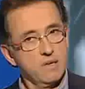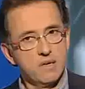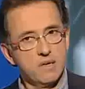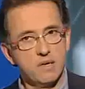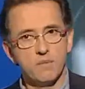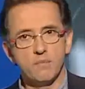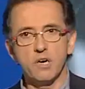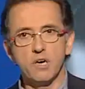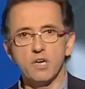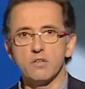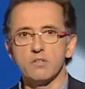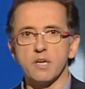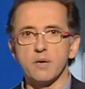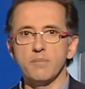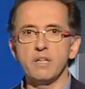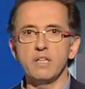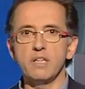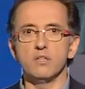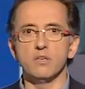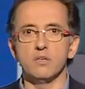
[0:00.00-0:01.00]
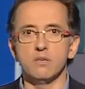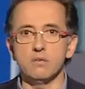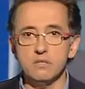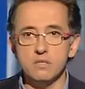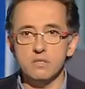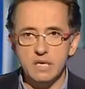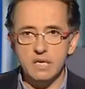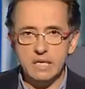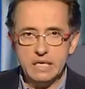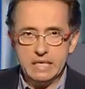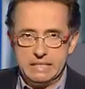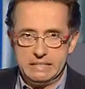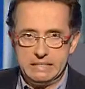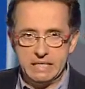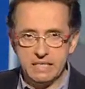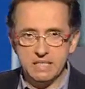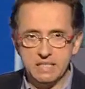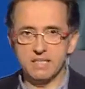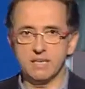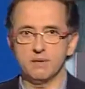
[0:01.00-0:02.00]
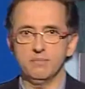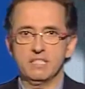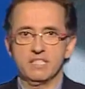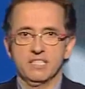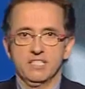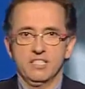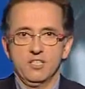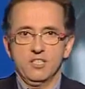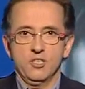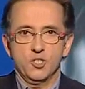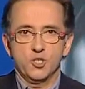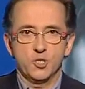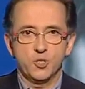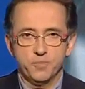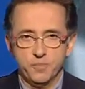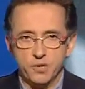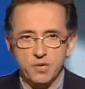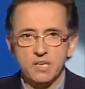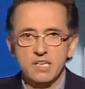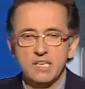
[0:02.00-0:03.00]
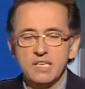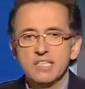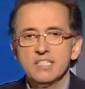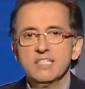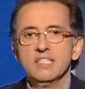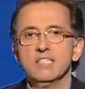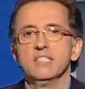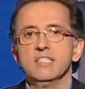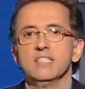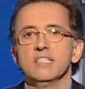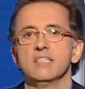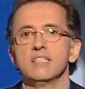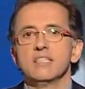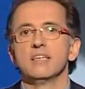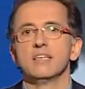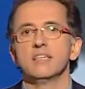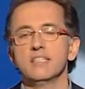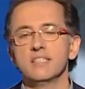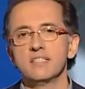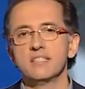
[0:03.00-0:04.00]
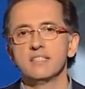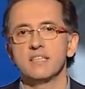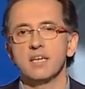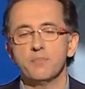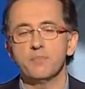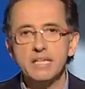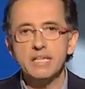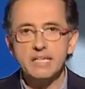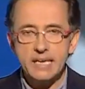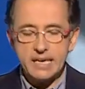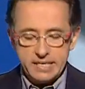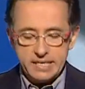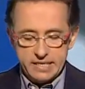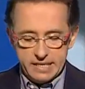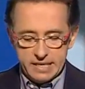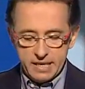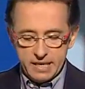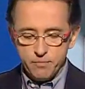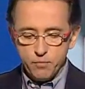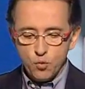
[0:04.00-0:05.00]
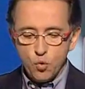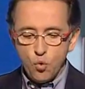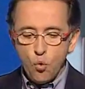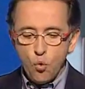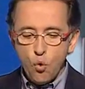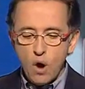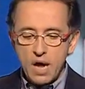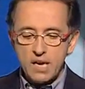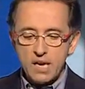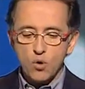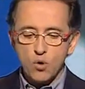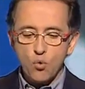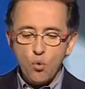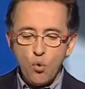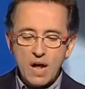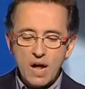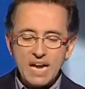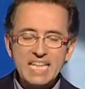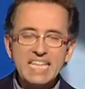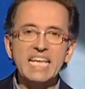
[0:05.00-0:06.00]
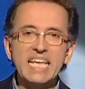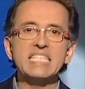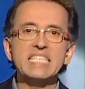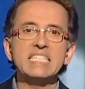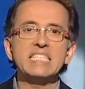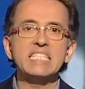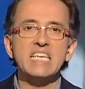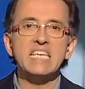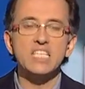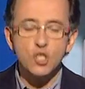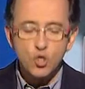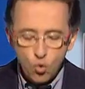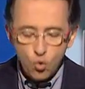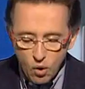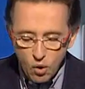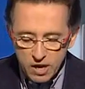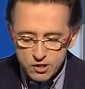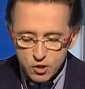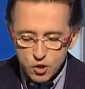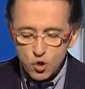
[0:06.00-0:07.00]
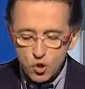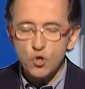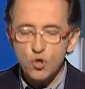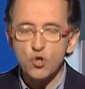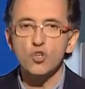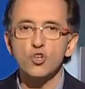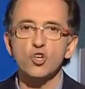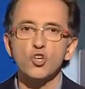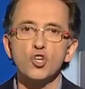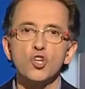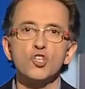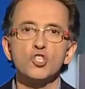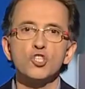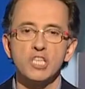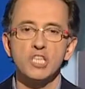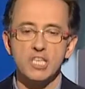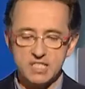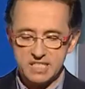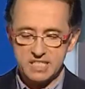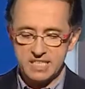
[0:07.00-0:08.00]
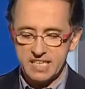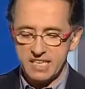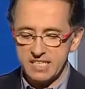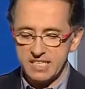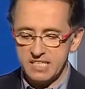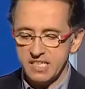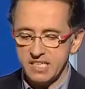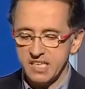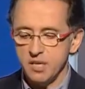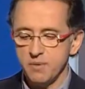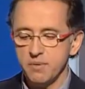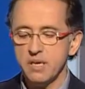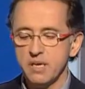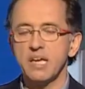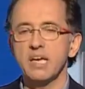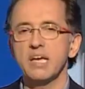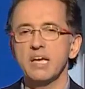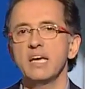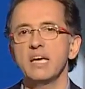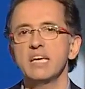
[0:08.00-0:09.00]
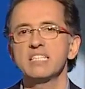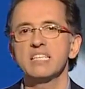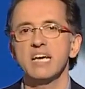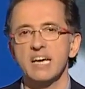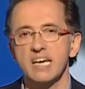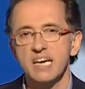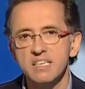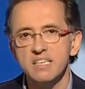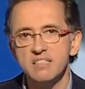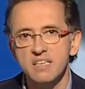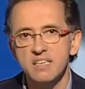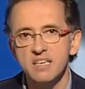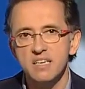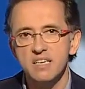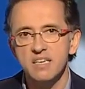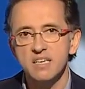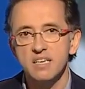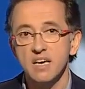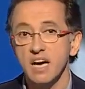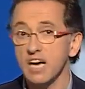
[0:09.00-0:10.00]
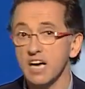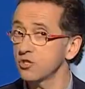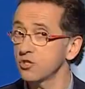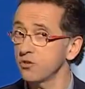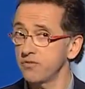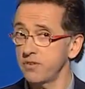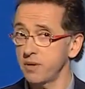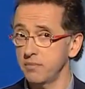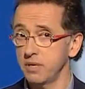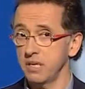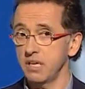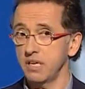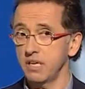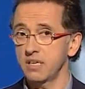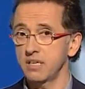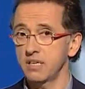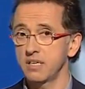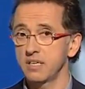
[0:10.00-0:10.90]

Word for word: Bueno, tremendo. Ah, ah, realmente se nos pone ¿eh? la piel de gallina. ¿Cuál, ¿Cuál de estas cuatro rosas escribe esa carta a su familia.